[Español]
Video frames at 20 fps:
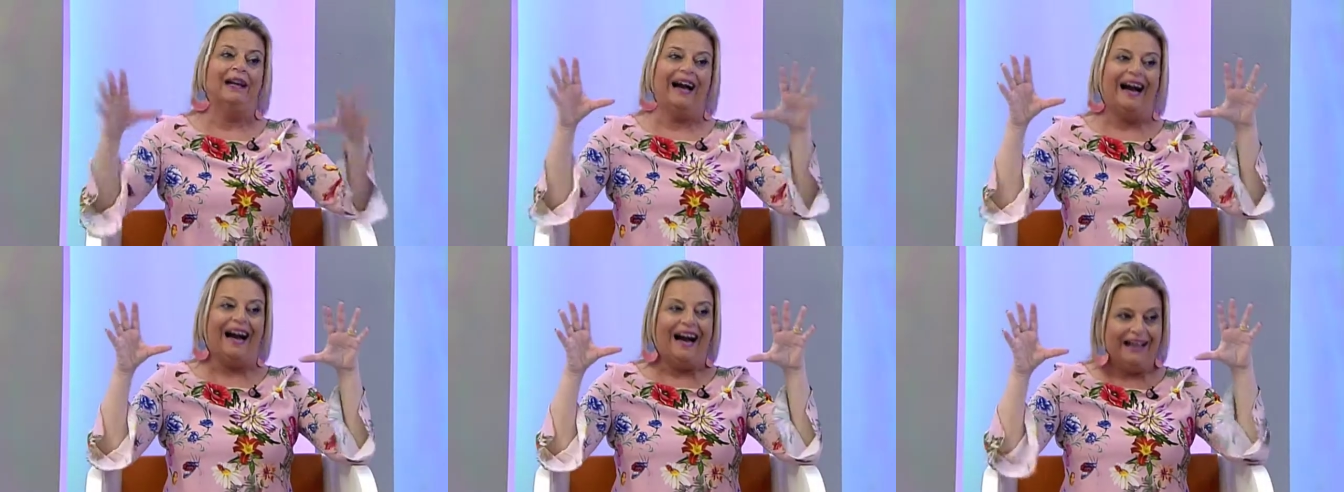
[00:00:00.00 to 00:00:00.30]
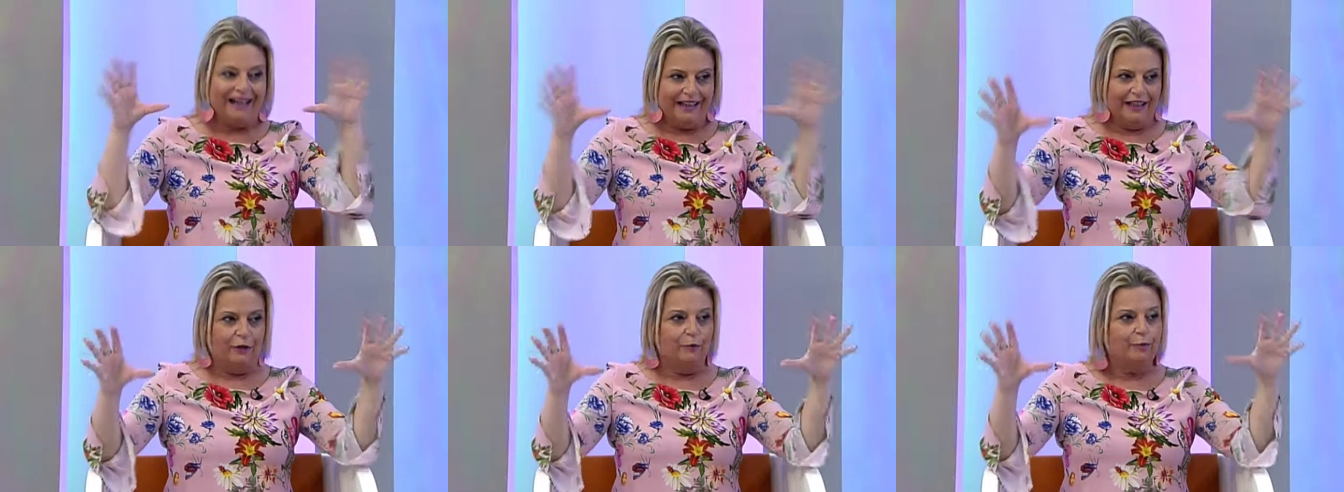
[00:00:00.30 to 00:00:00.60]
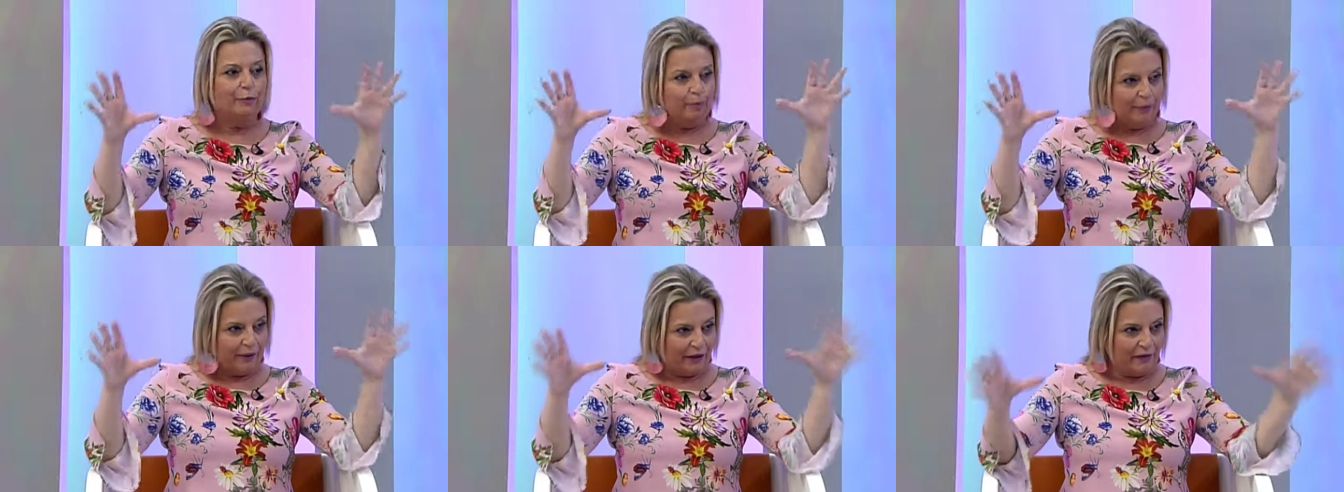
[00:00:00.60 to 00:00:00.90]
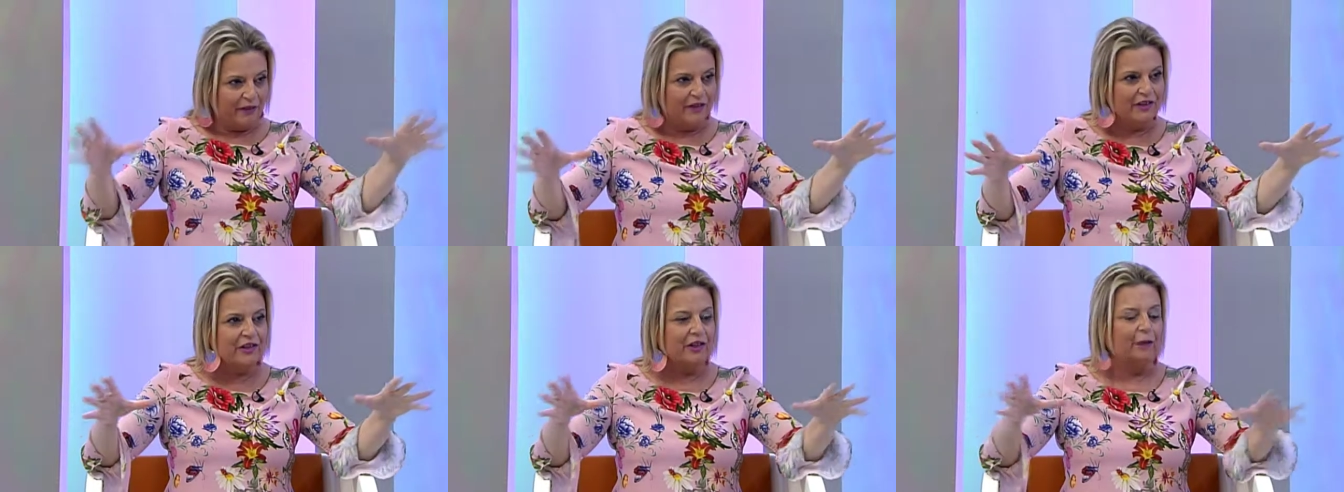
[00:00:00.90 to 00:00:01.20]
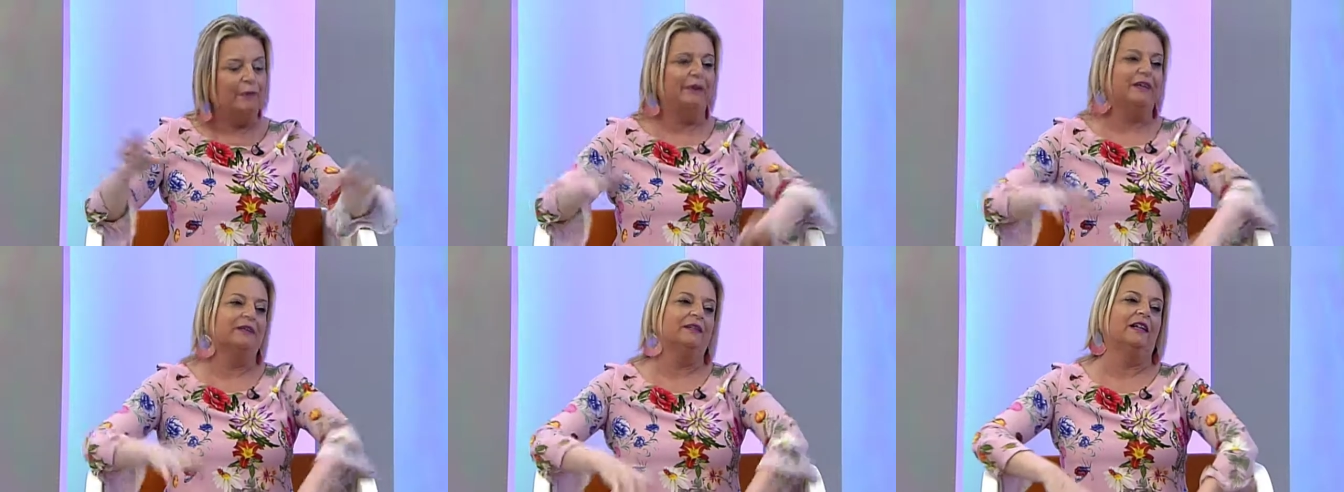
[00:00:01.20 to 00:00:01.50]
ahí
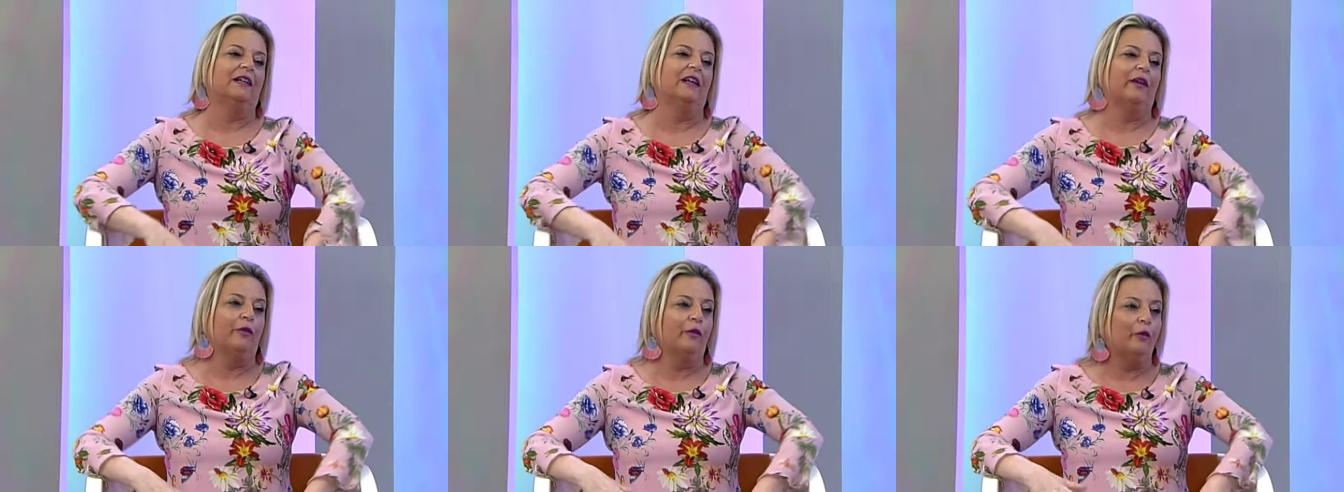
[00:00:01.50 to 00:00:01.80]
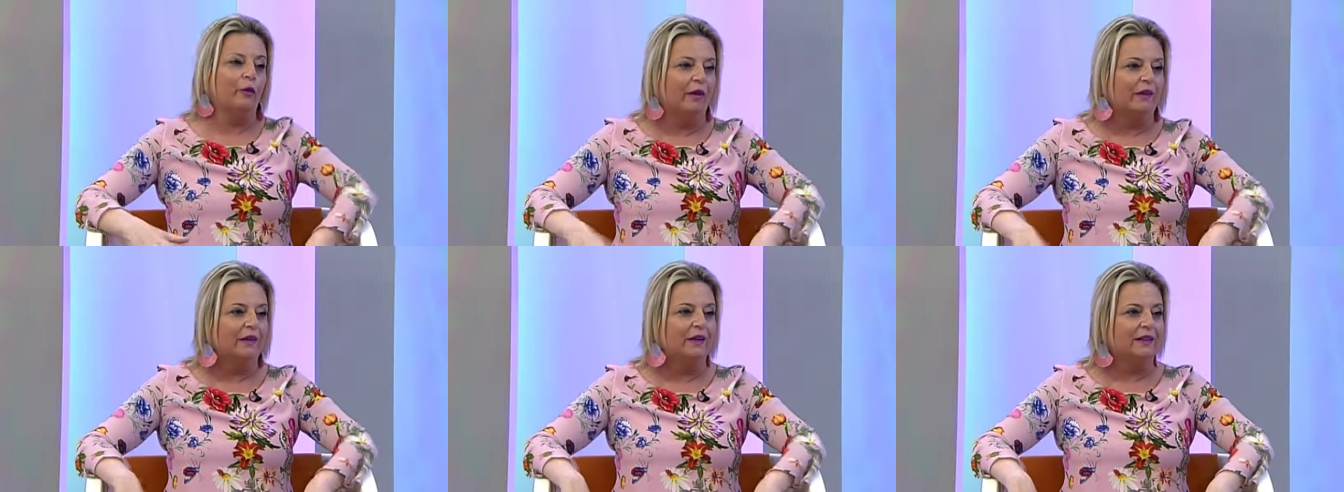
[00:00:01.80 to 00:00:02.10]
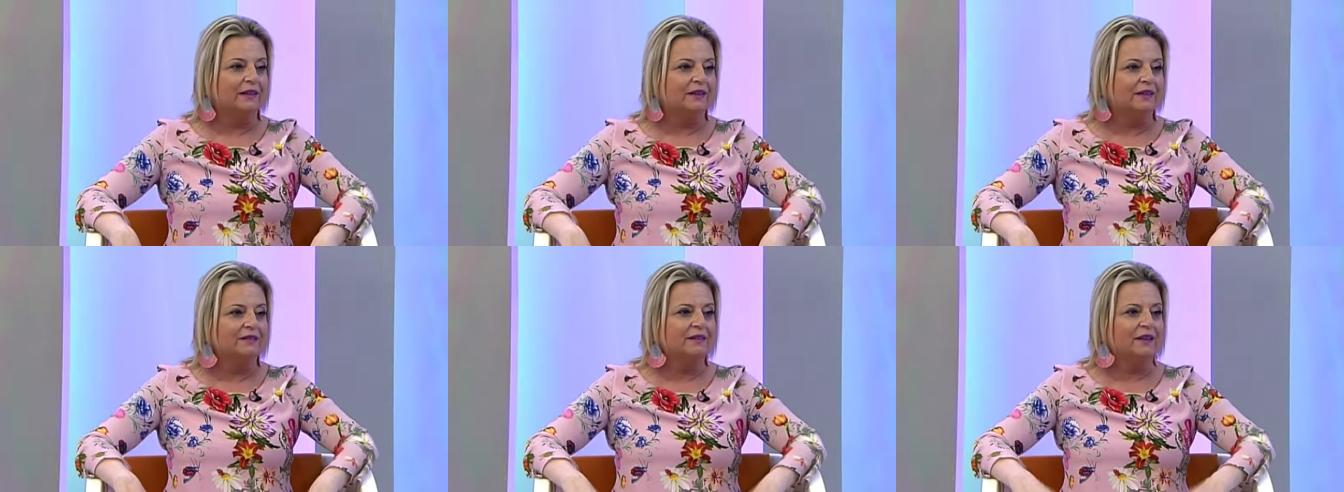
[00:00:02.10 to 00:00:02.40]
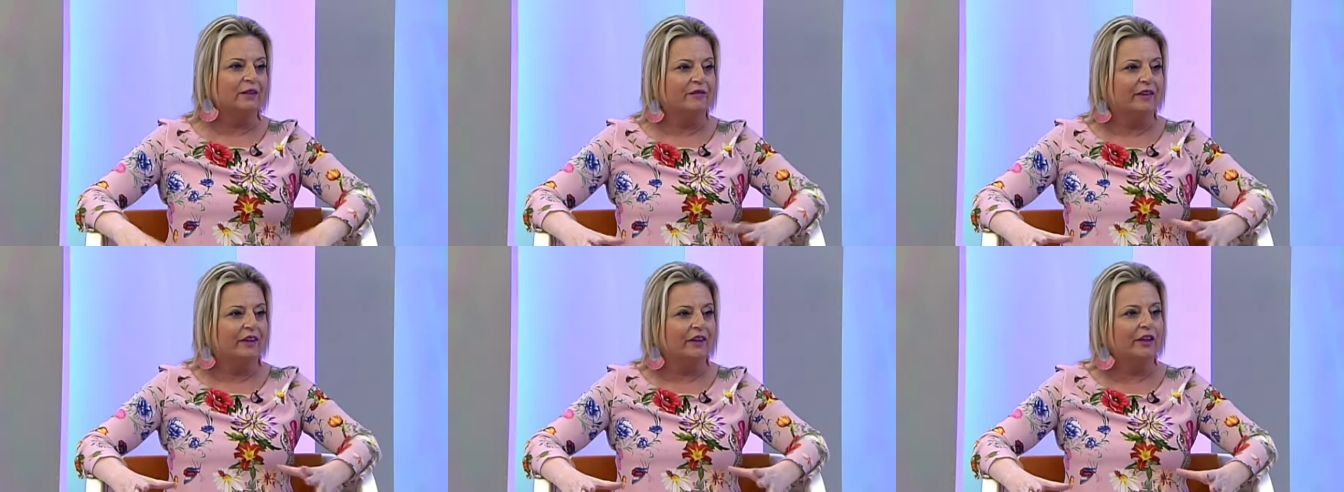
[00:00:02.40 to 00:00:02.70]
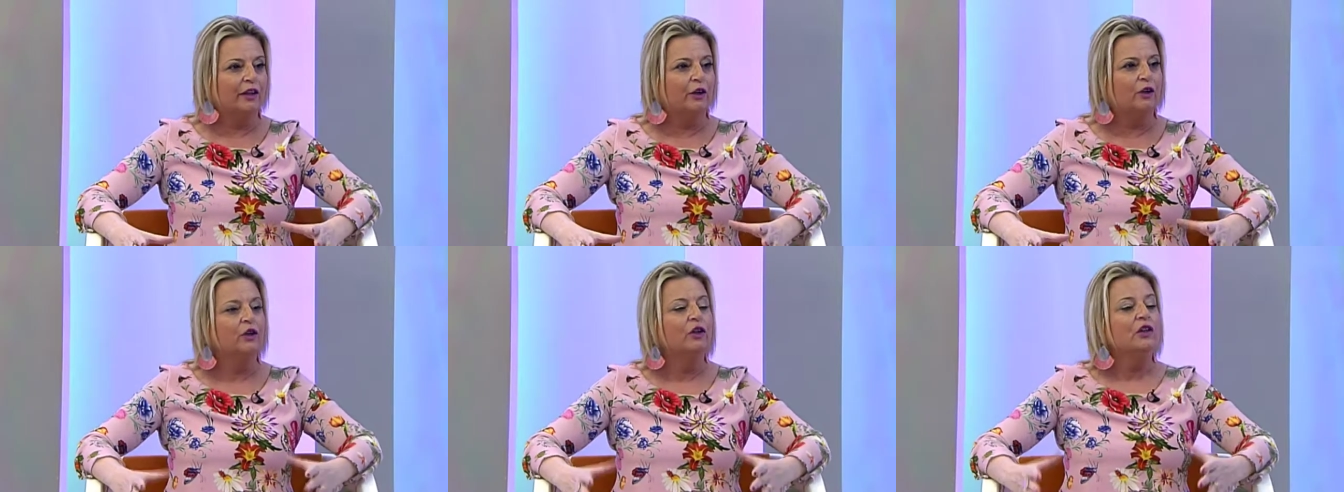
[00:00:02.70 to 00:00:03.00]
Precisamente en la ciudad del artista
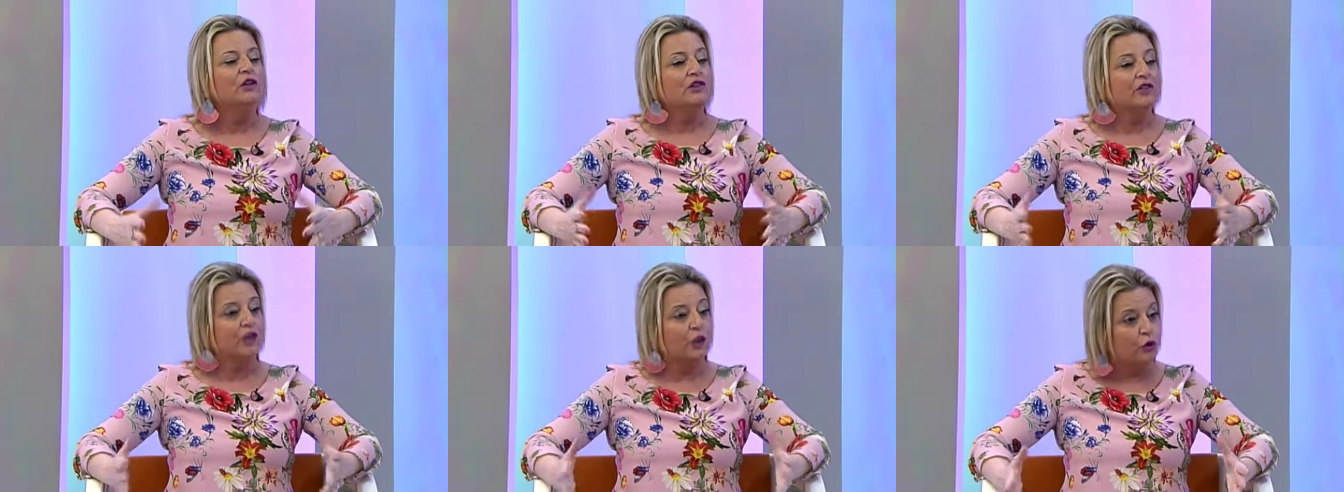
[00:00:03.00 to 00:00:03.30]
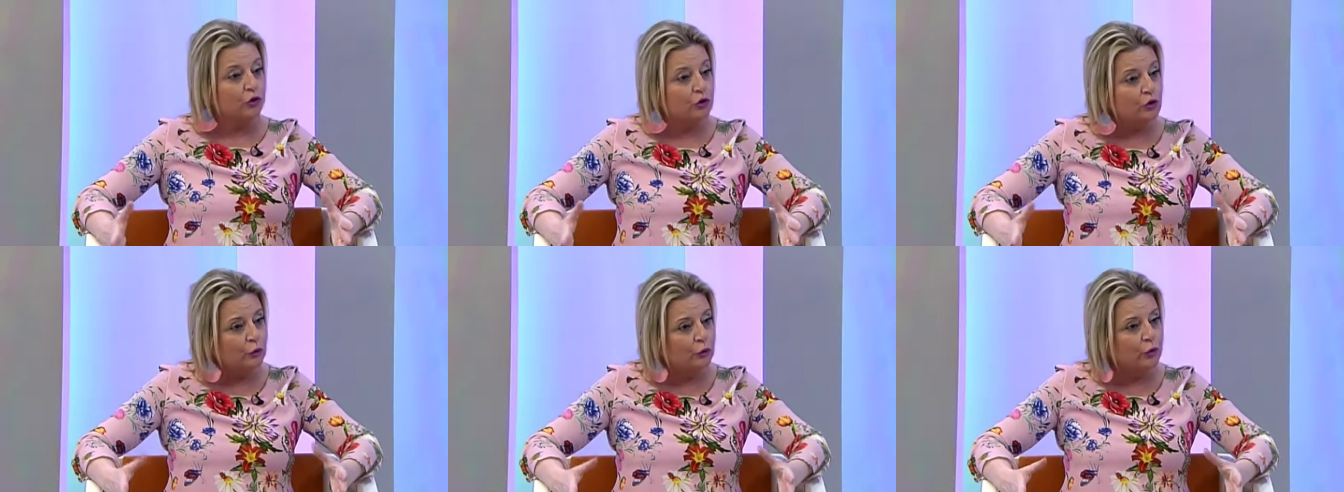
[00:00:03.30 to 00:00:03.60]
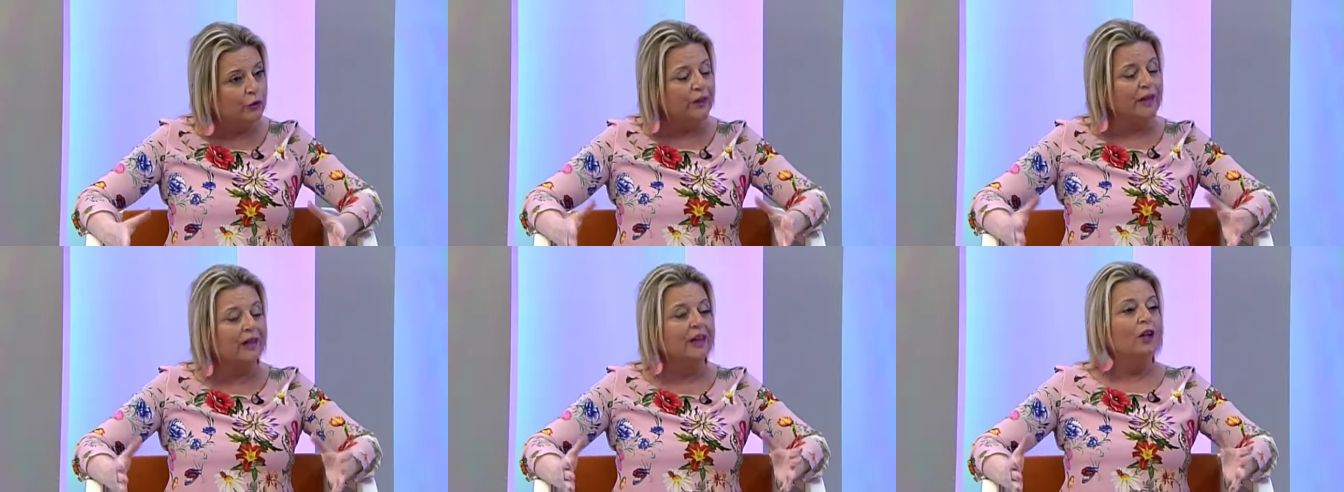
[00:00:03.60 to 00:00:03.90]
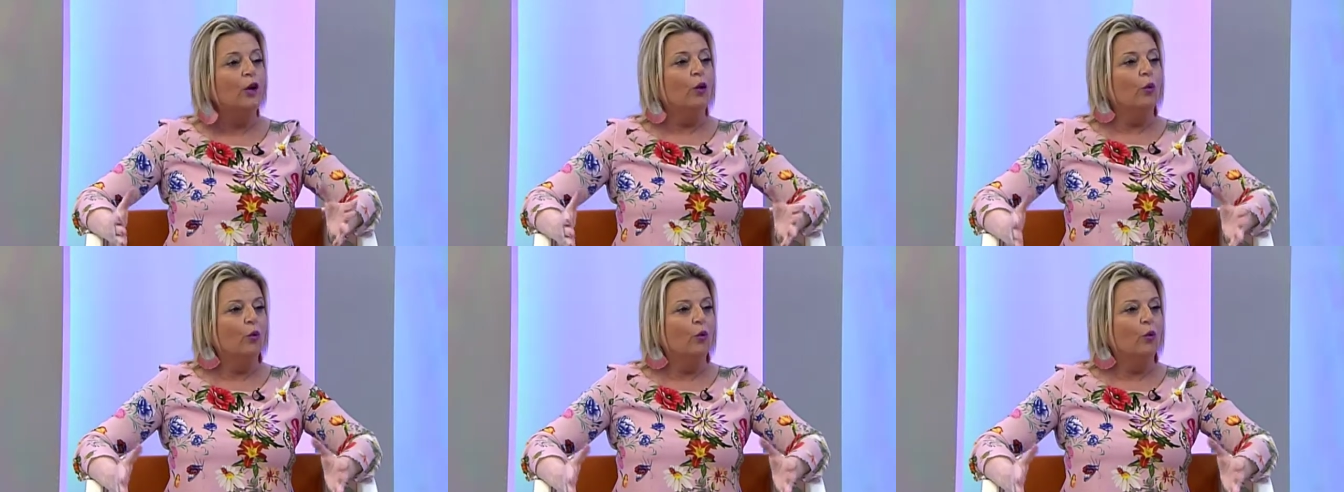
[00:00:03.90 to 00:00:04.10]
fallero se construya